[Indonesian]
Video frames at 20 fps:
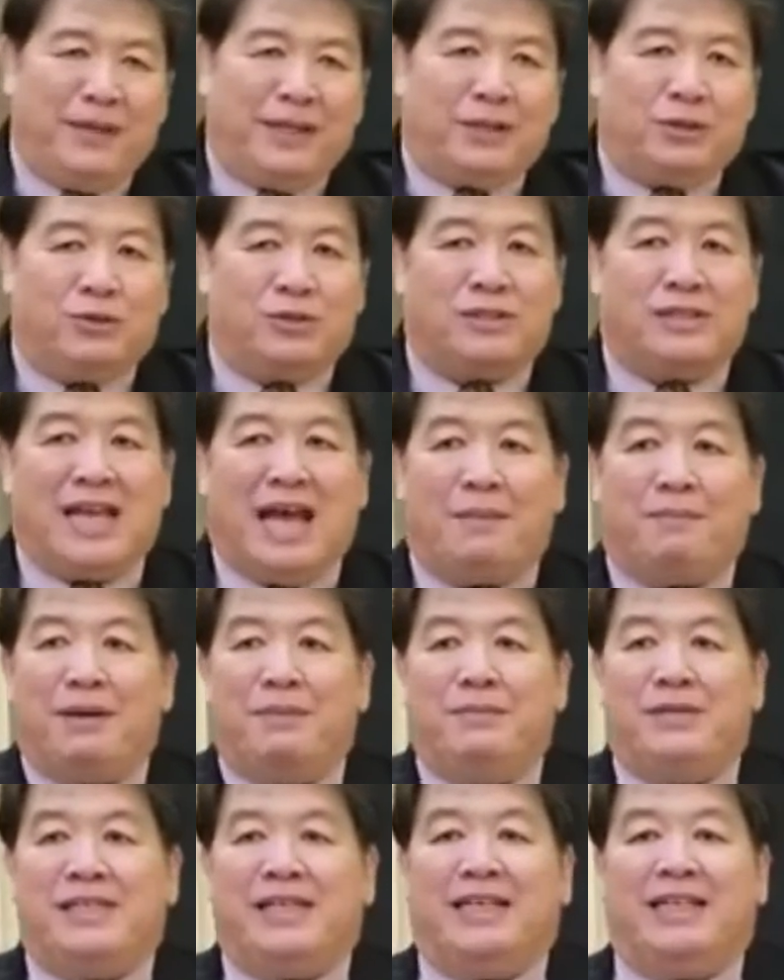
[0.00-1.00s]
Petrus apa
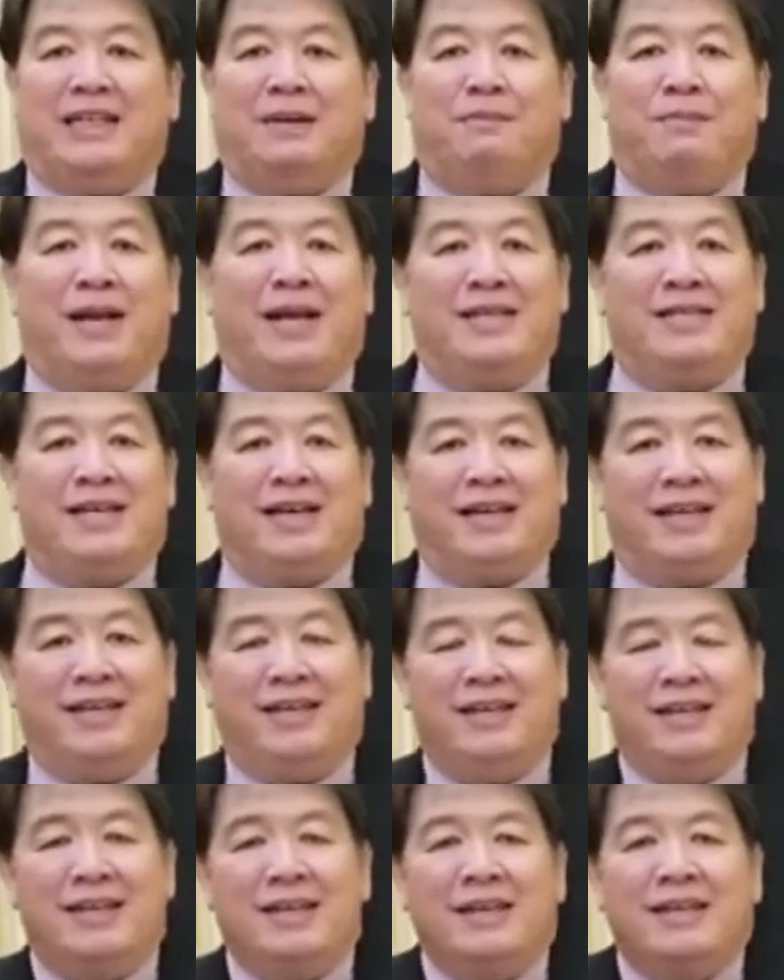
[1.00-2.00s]
yang bisa kita
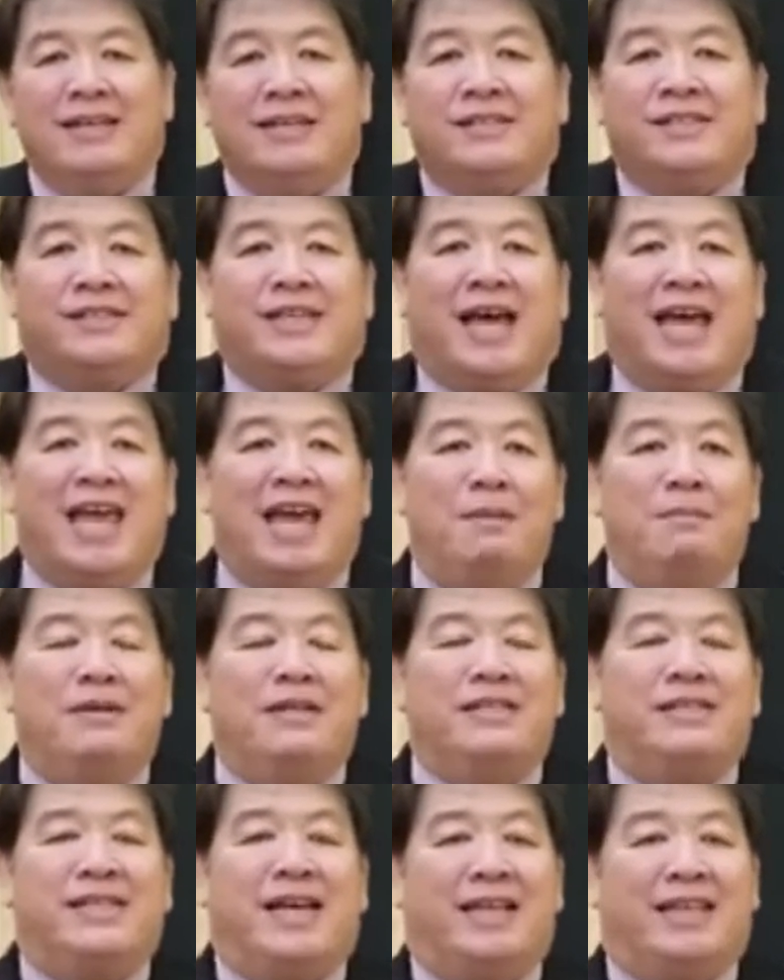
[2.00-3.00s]
pelajari? Saya
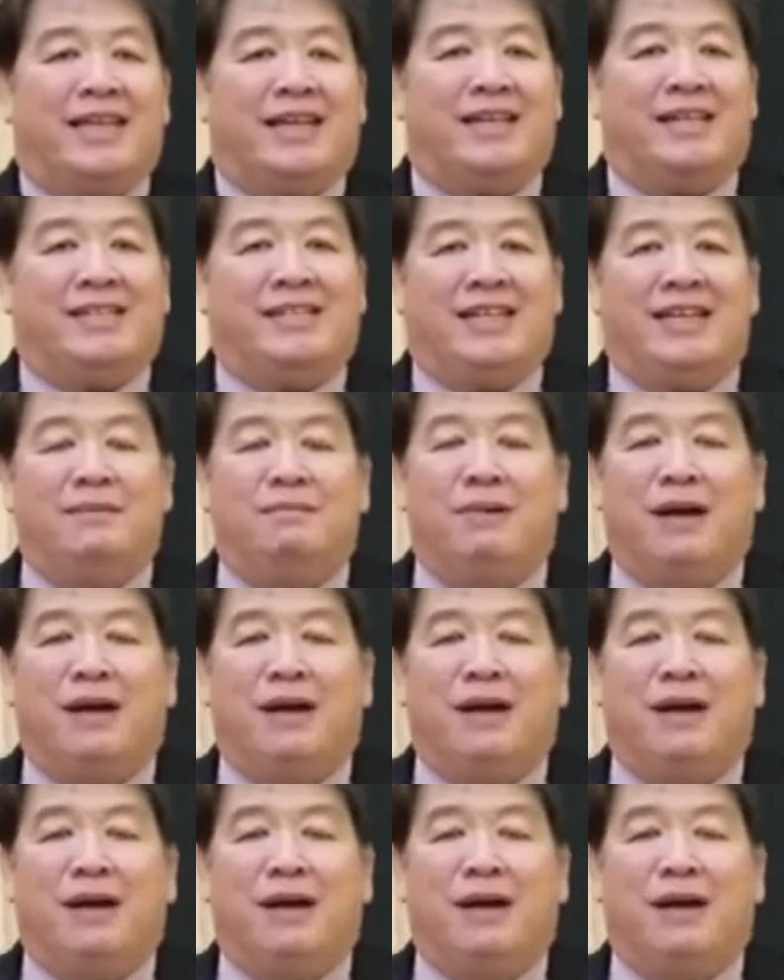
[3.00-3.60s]
mencatat di sini